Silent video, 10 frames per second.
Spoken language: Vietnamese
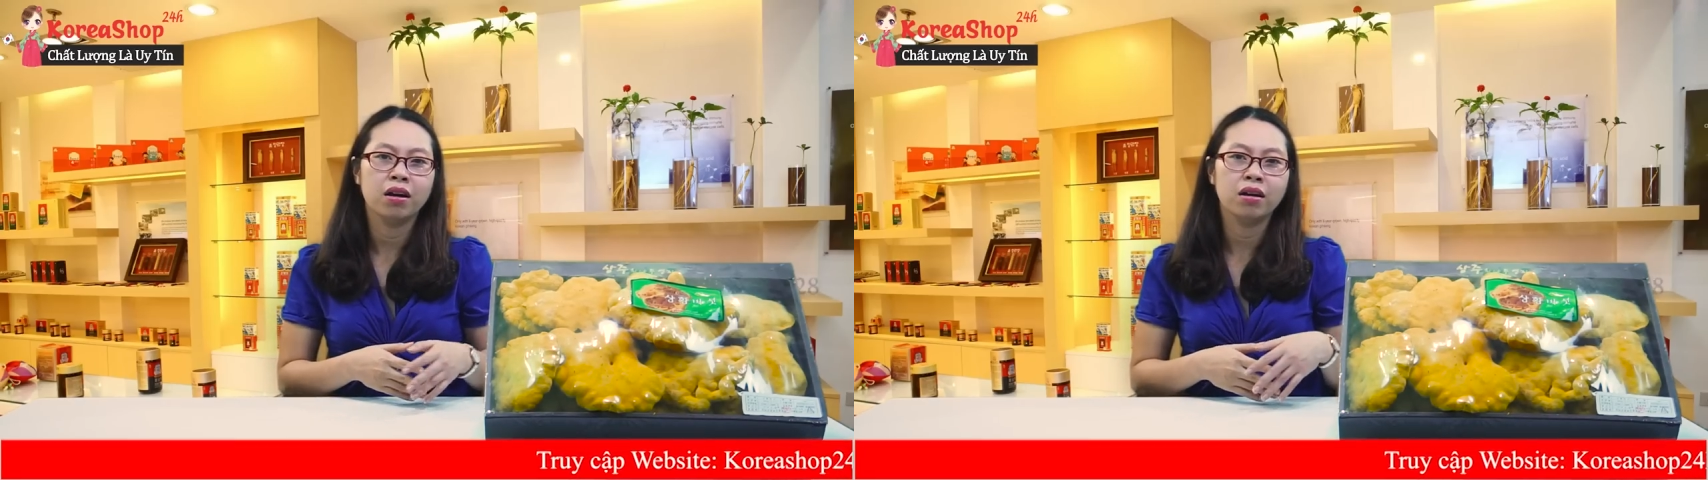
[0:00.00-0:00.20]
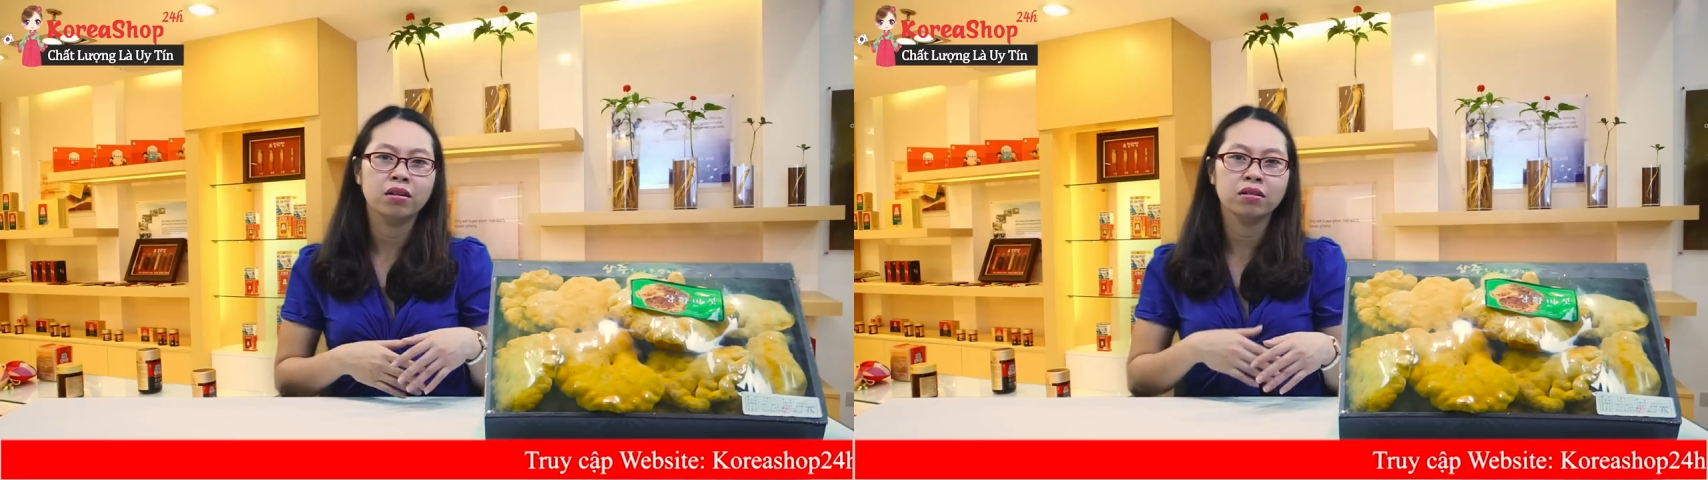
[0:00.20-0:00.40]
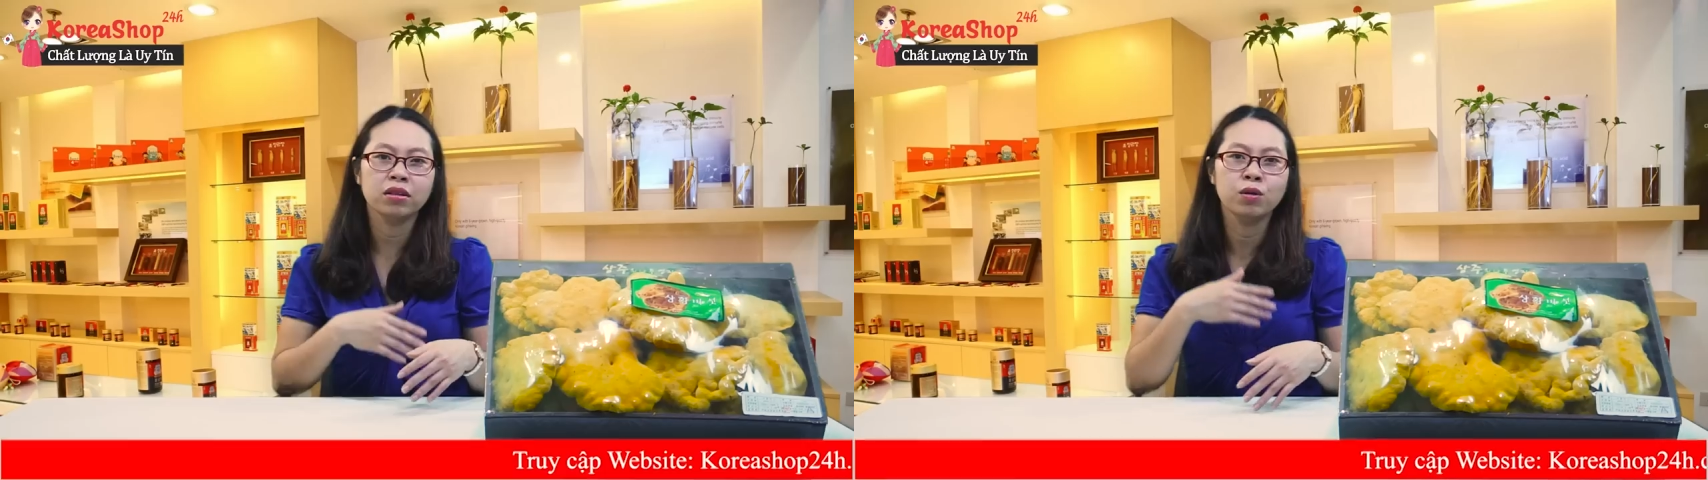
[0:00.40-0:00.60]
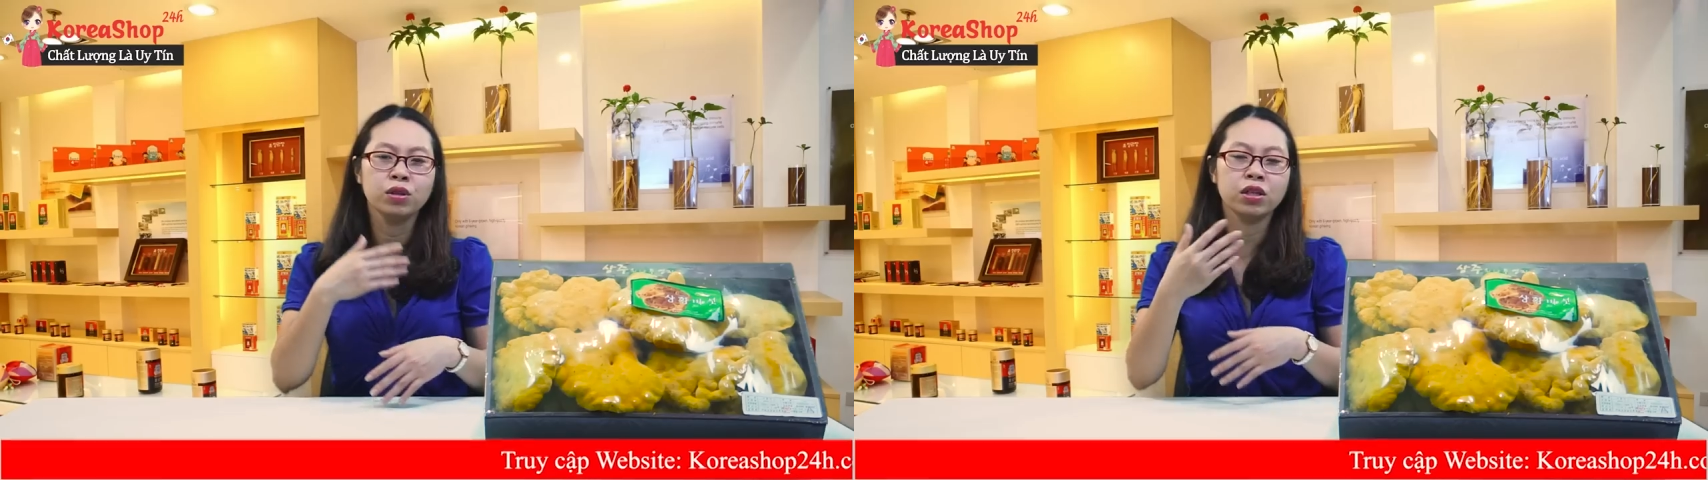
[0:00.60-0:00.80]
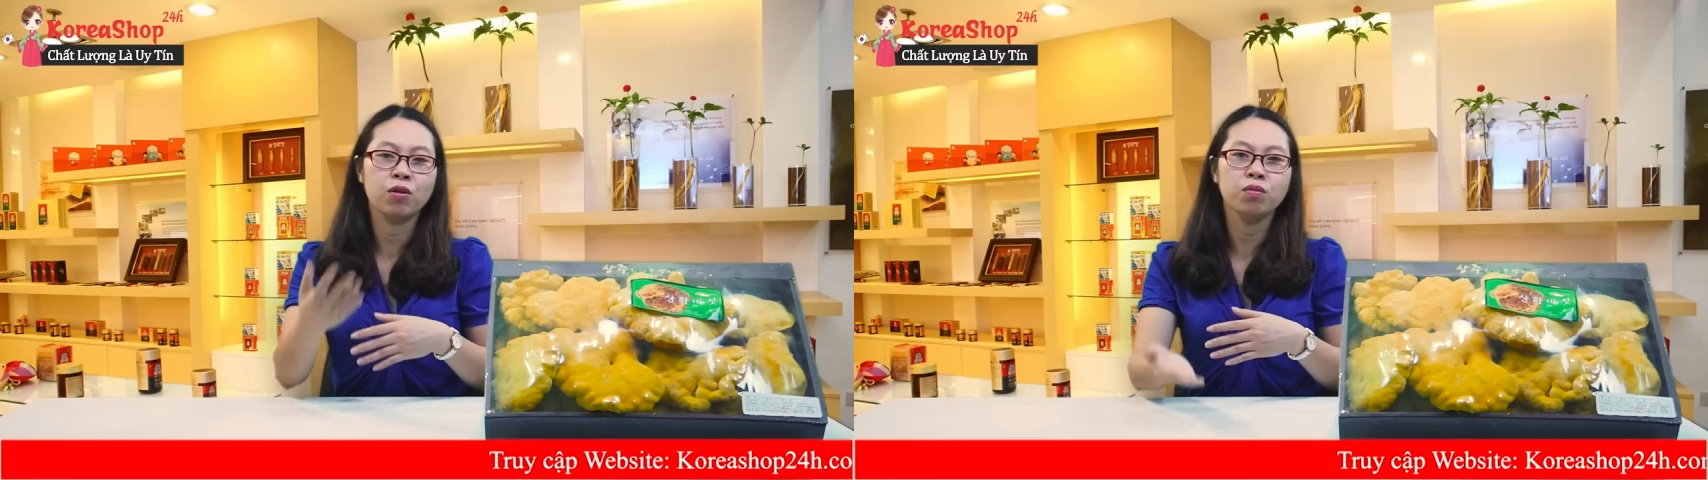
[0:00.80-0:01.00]
uh,
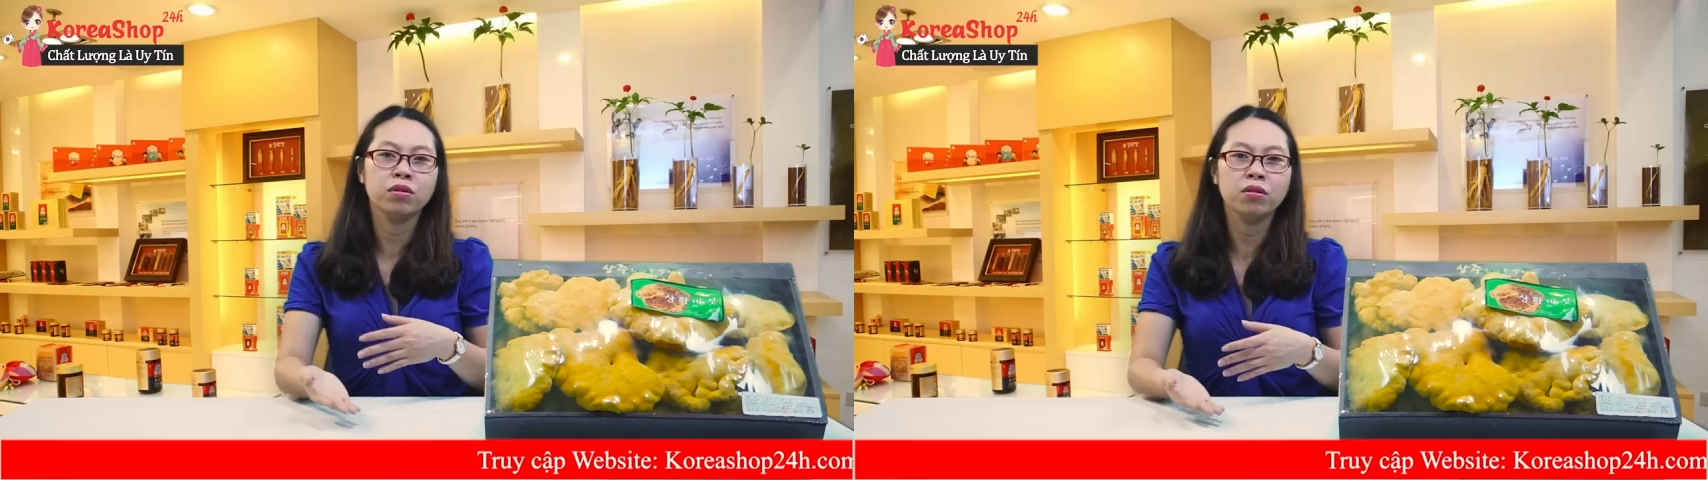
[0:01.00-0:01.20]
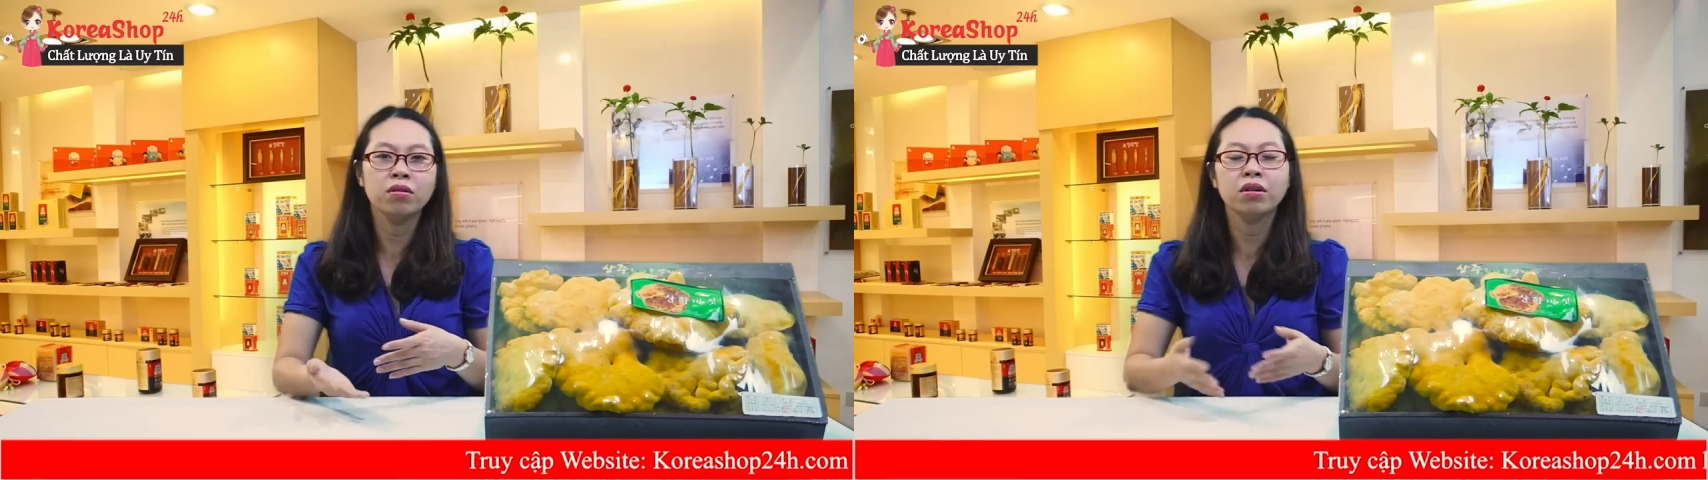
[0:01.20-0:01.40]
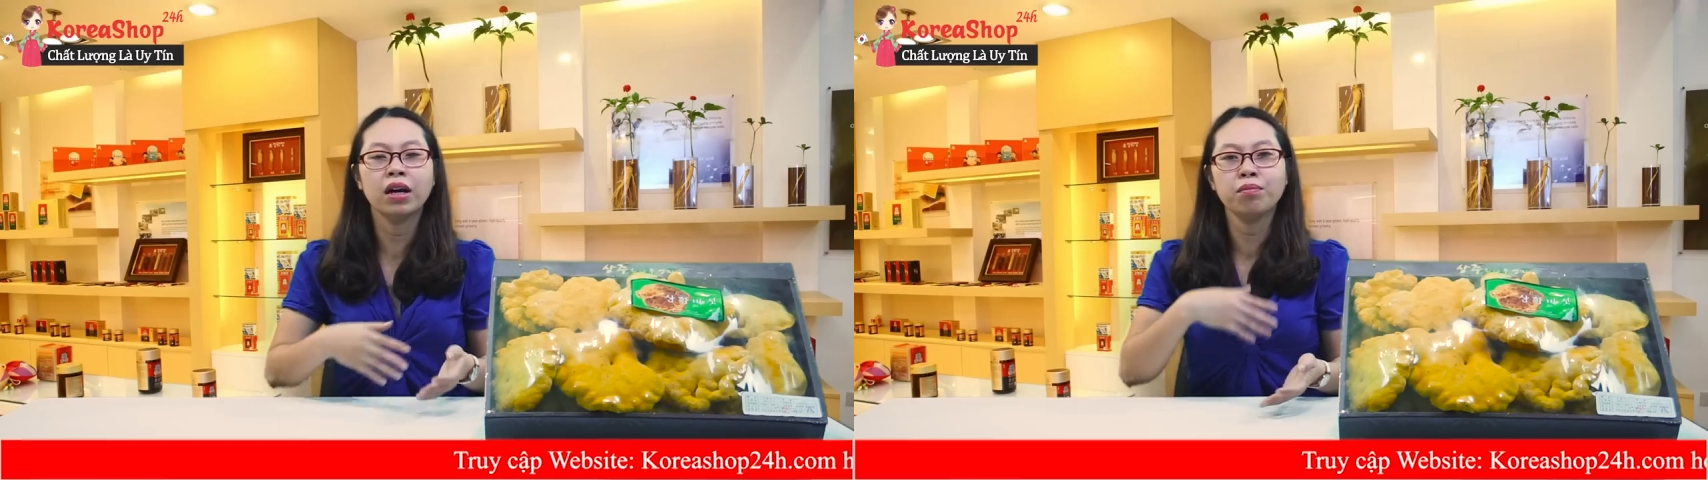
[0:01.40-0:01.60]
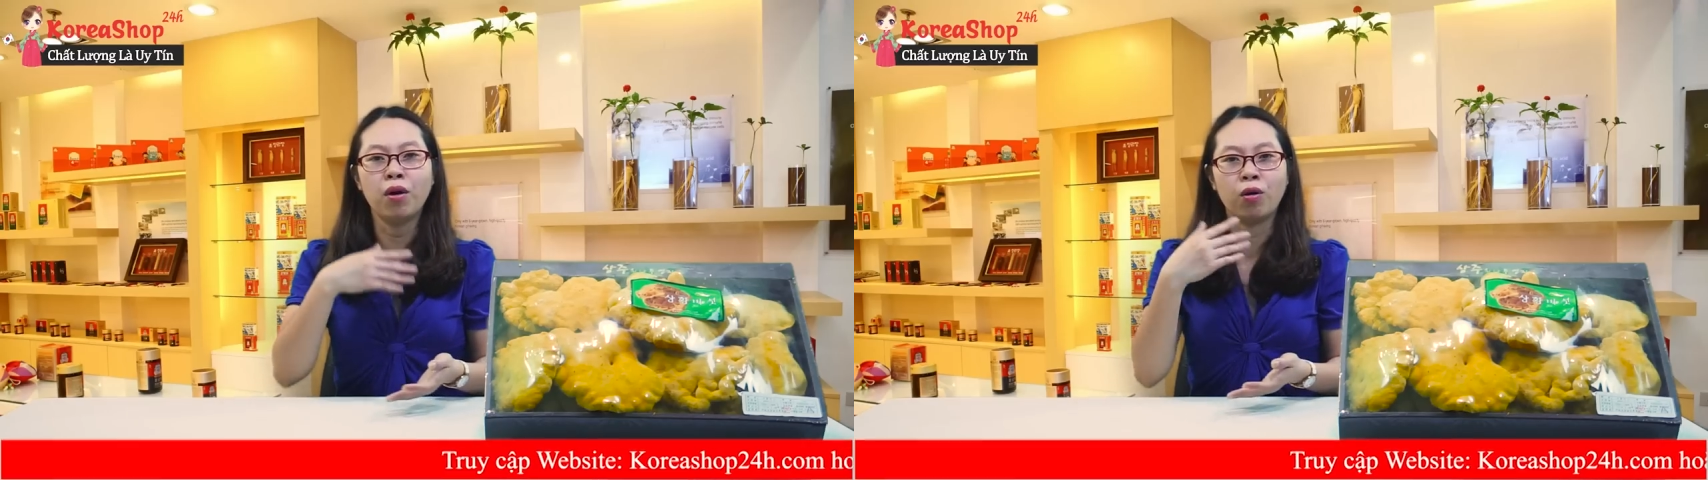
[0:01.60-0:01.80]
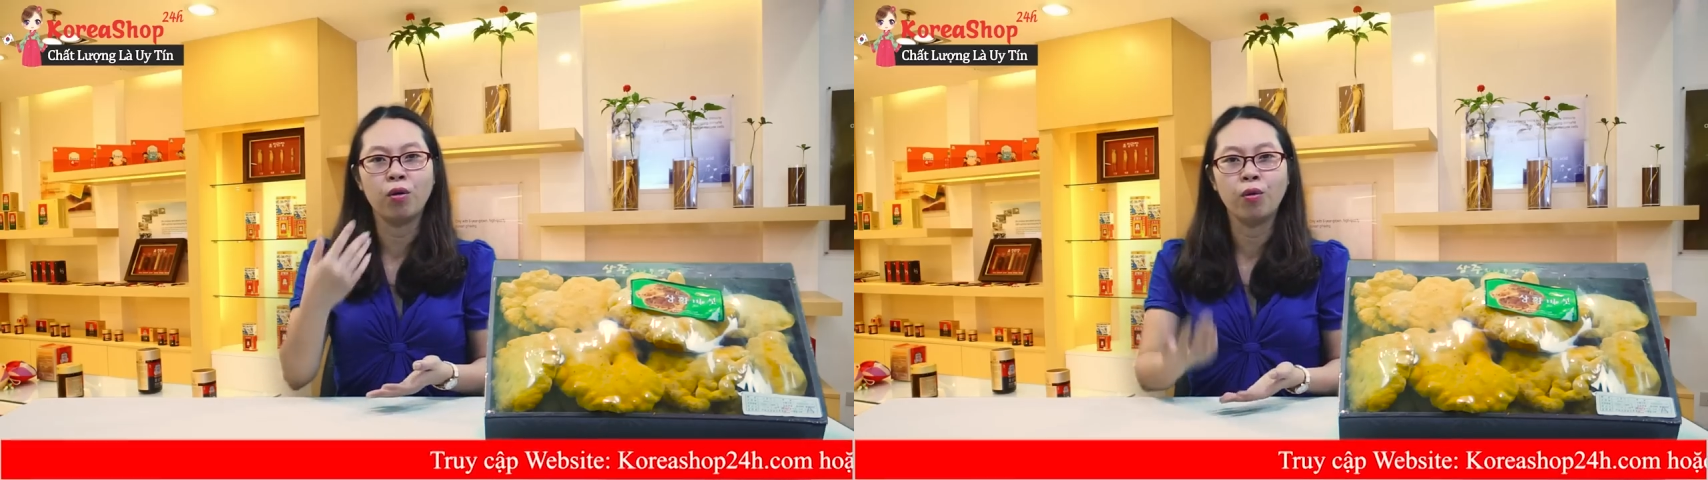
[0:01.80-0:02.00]
điều trị ung thư cắt
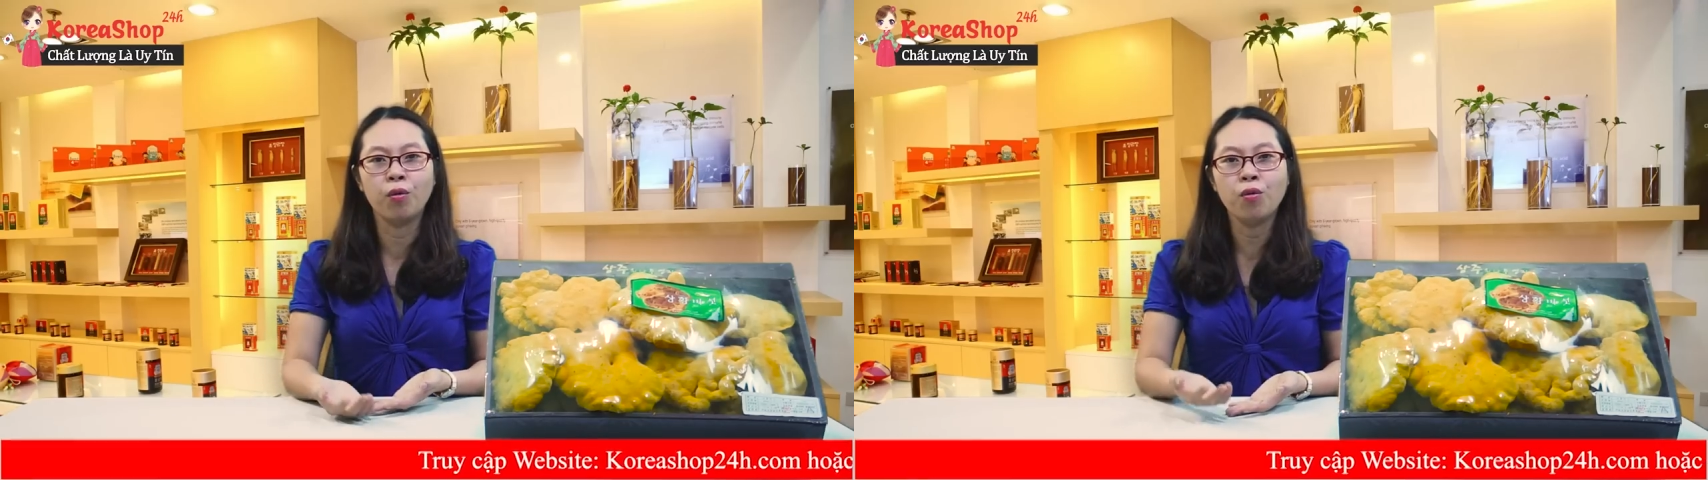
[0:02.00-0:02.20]
bỏ khối